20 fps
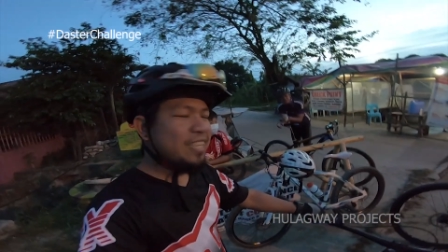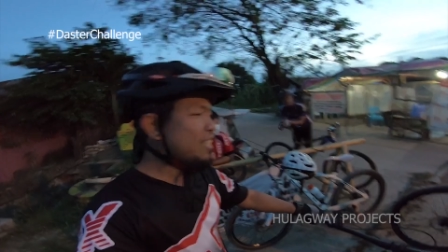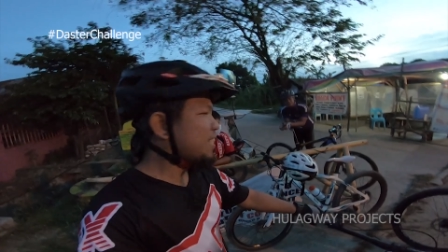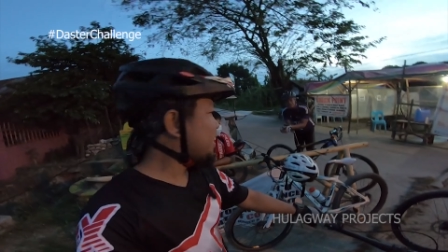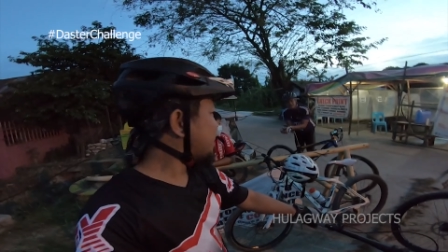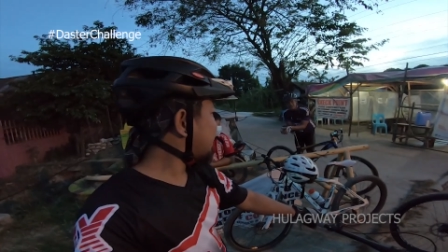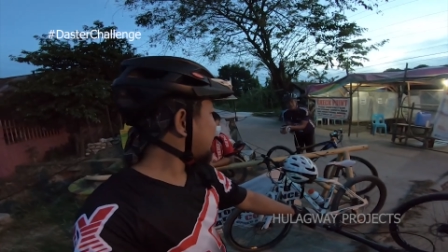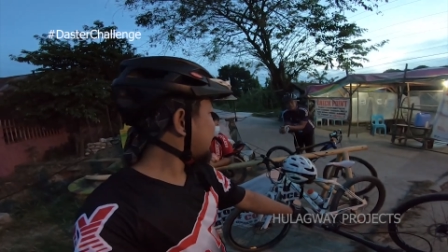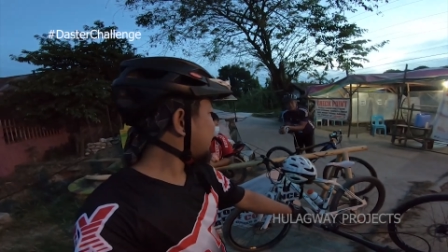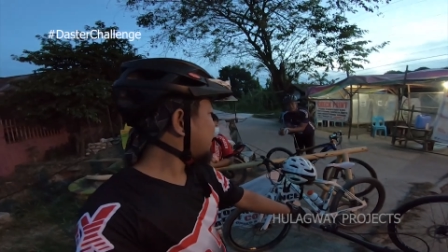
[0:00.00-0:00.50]

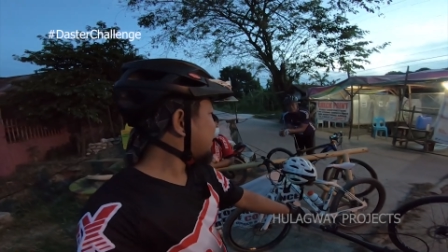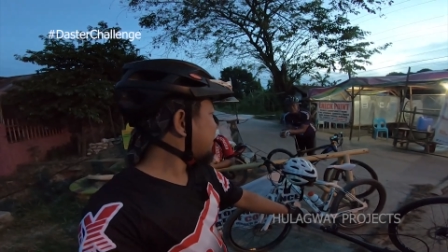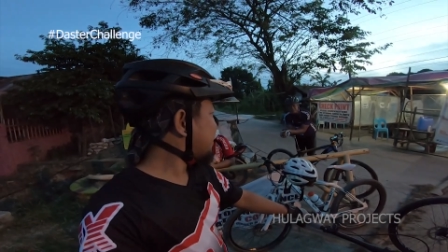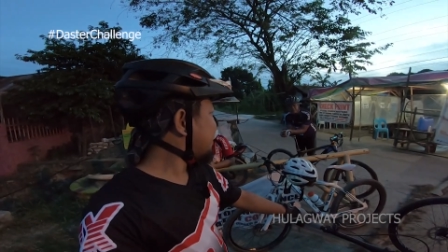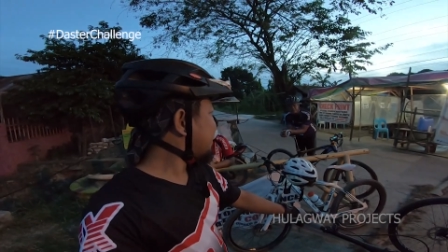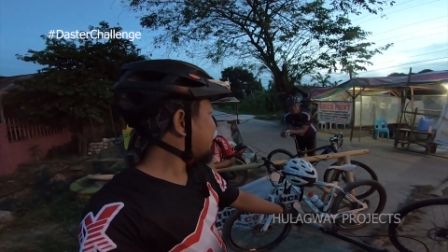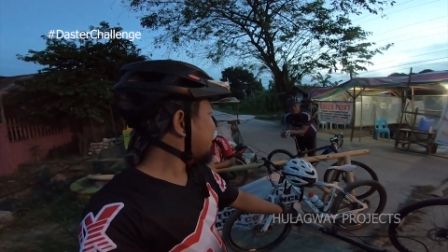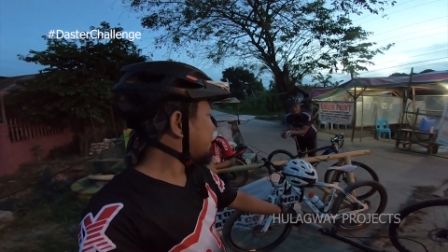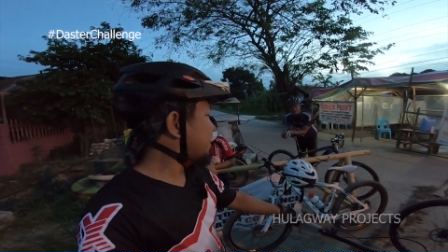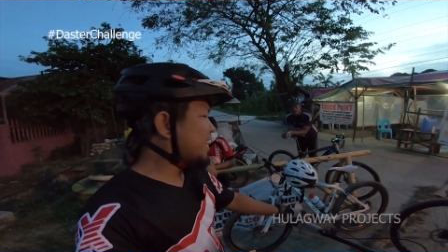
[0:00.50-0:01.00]
challenge is
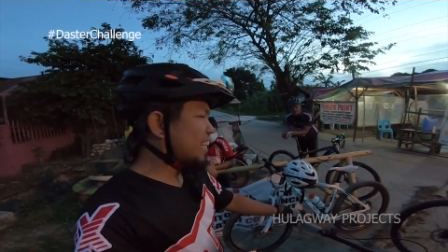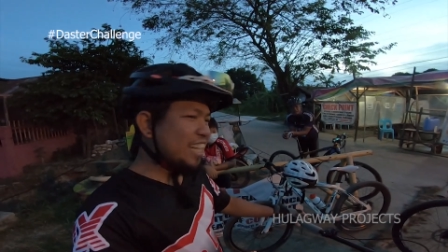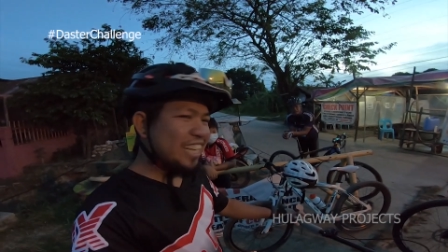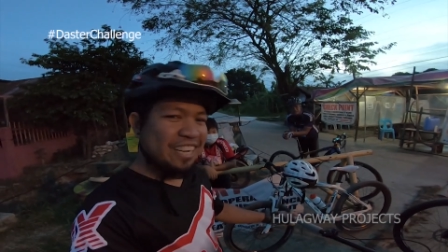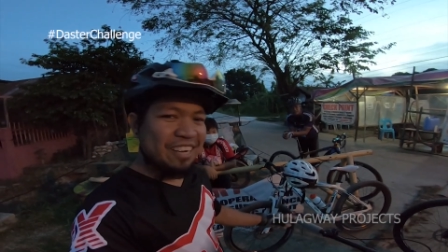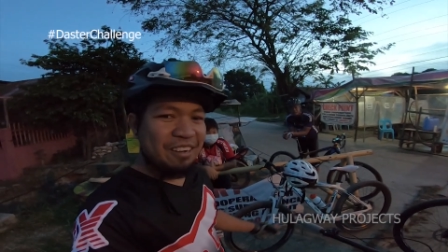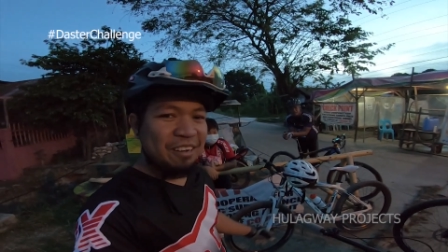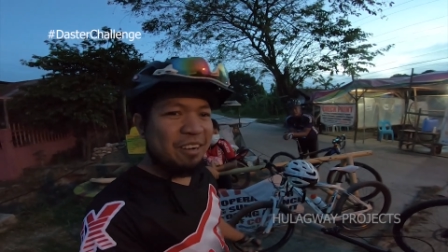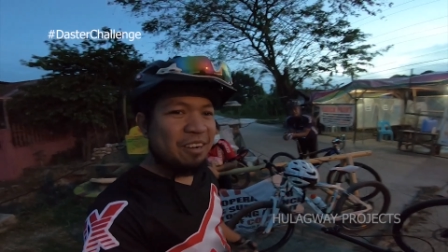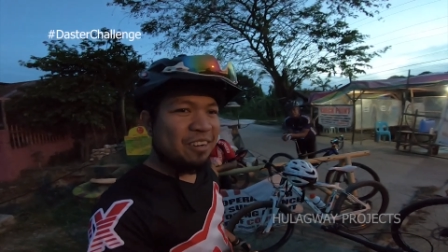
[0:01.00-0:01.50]
very
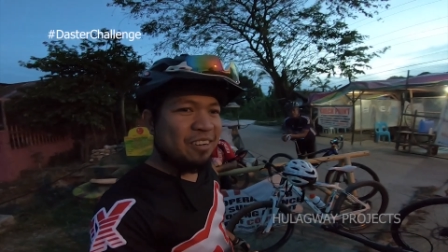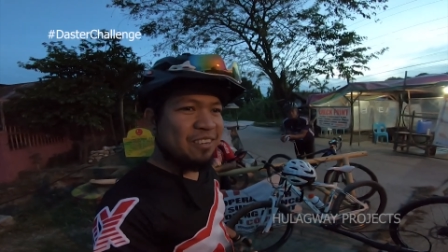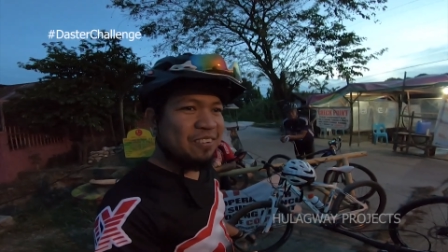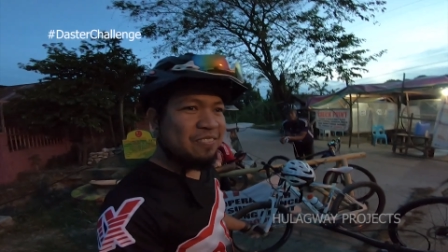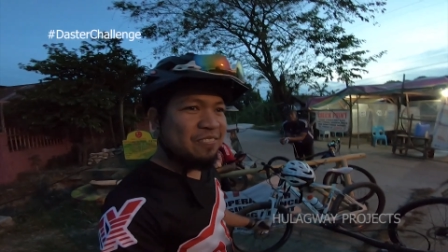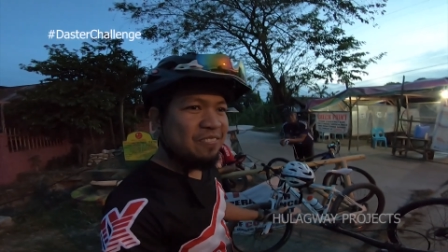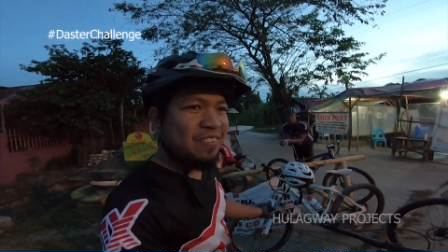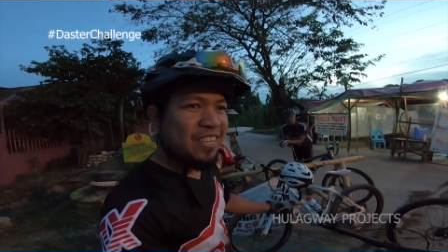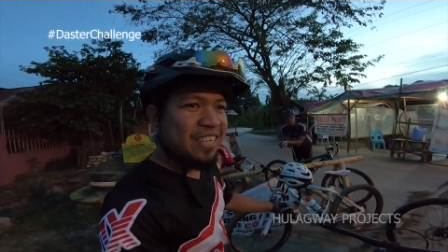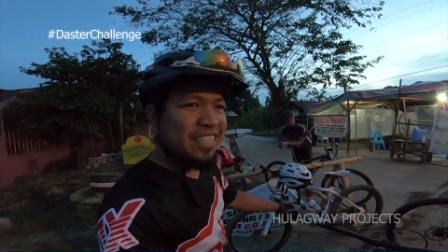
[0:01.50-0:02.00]
challenging. Oh,
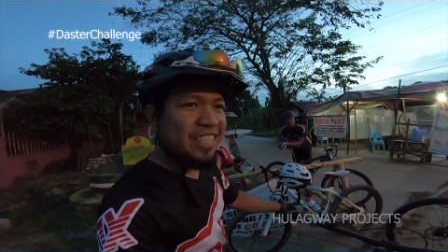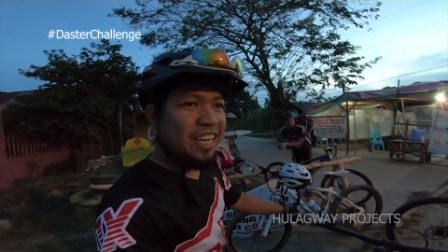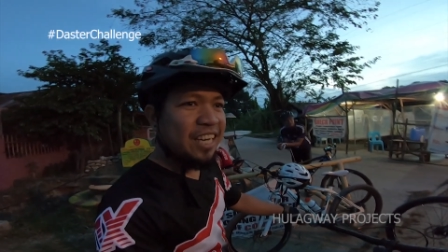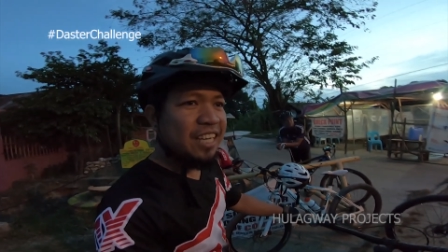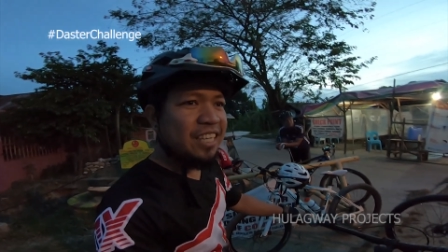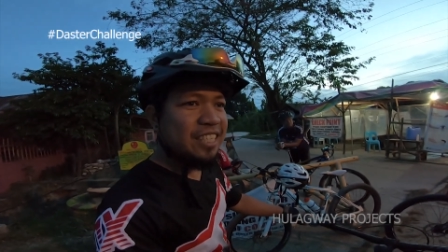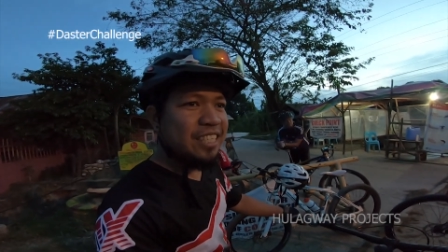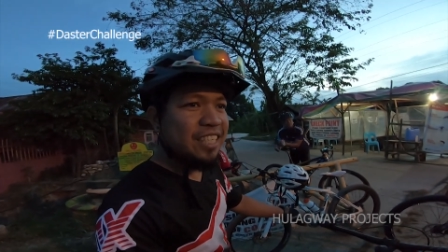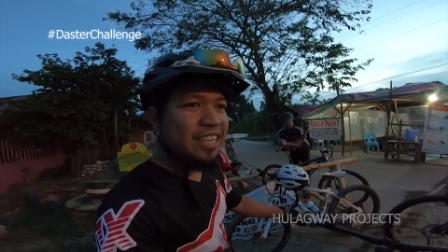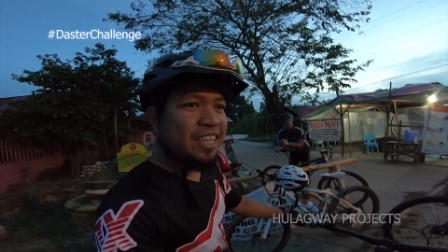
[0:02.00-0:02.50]
very
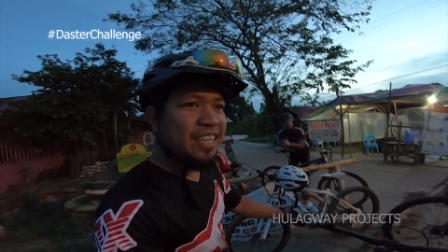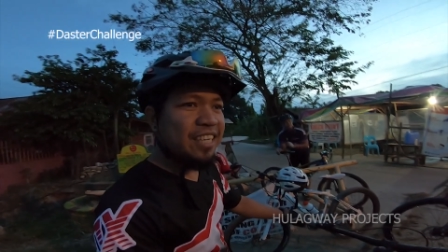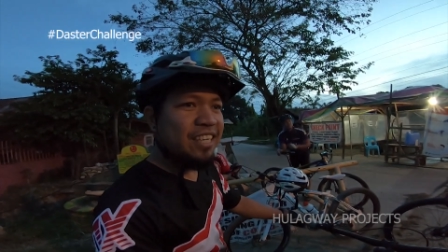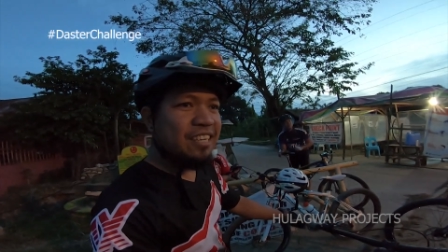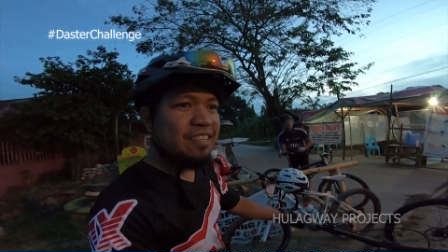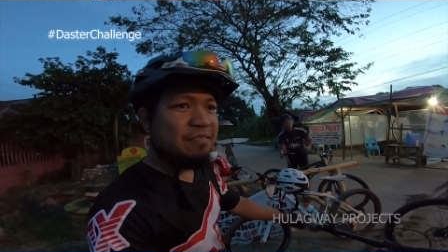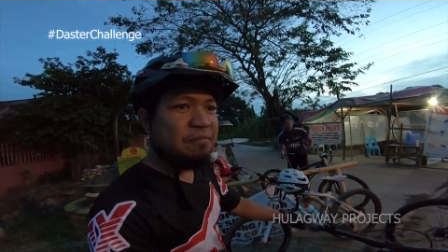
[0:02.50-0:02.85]
challenging.